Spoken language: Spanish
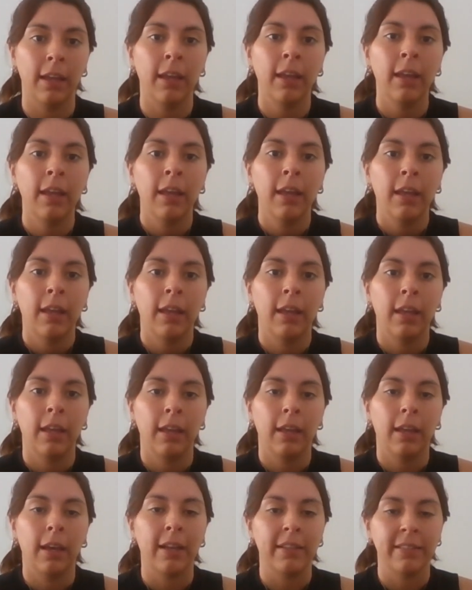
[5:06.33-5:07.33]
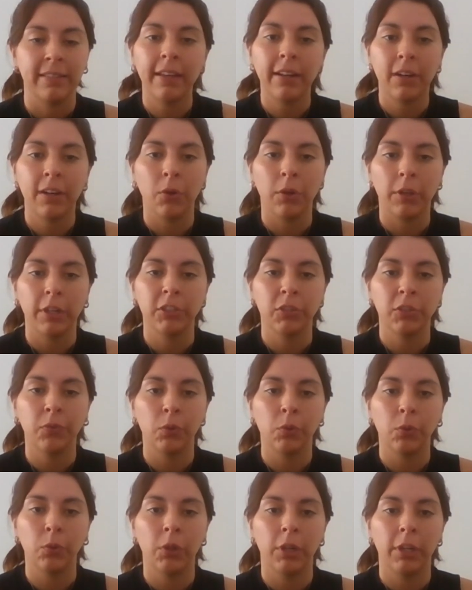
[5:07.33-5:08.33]
eh, eh, hacer Congreso
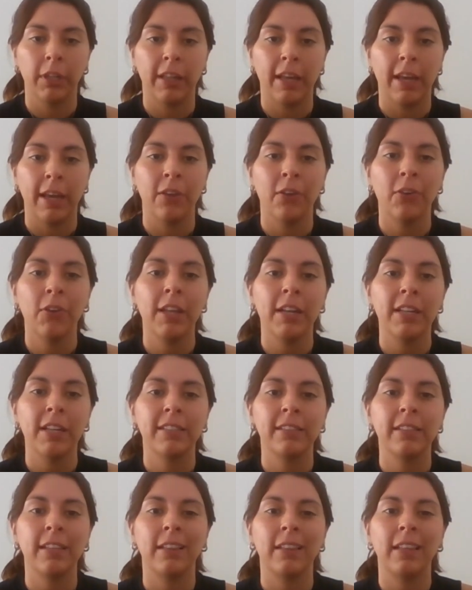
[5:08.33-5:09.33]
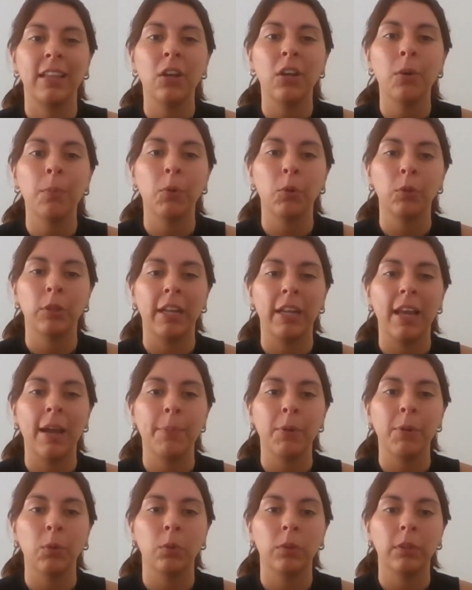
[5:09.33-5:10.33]
Futuro este año y en ese sentido me
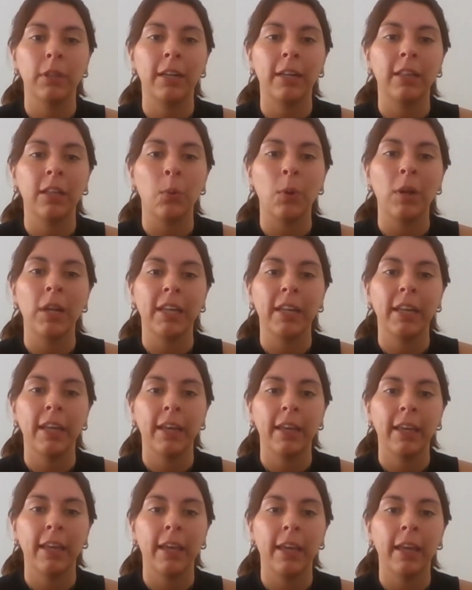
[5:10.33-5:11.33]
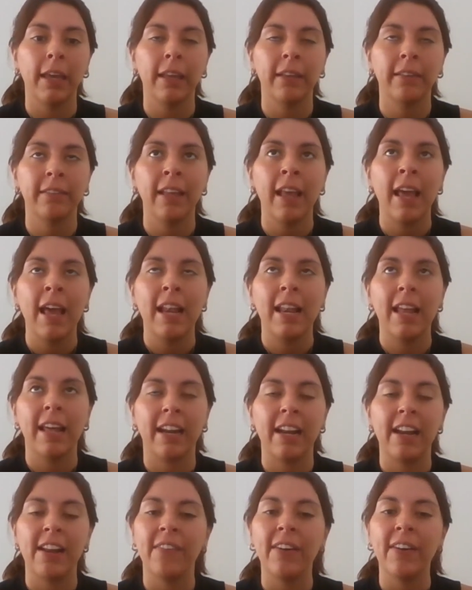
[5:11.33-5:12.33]
gustaría preguntarte cuál crees que es la
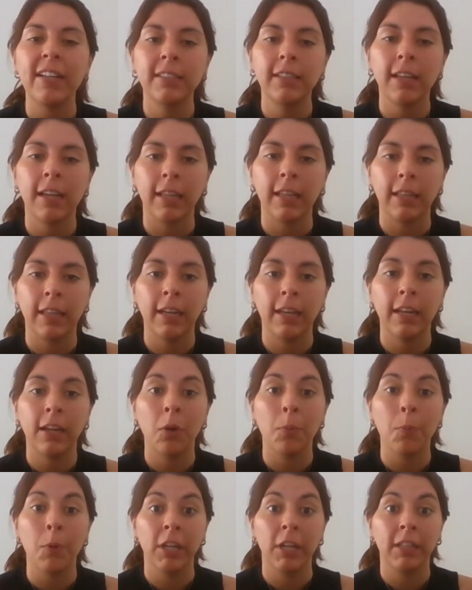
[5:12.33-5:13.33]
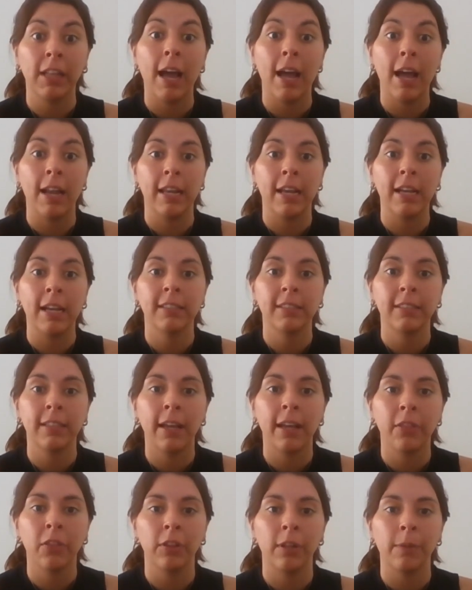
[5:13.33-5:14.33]
relevancia que tienen como estas
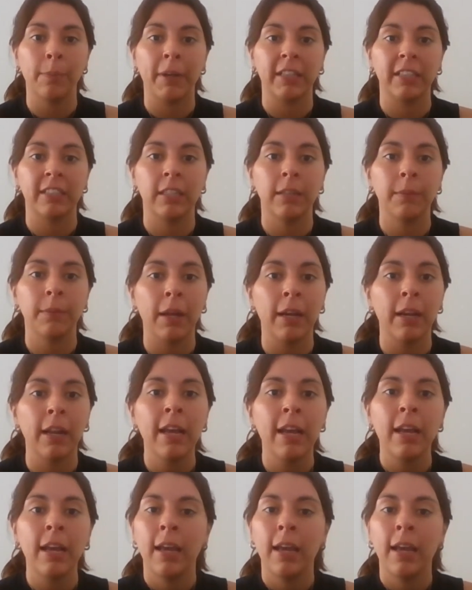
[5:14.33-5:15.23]
alianzas donde participan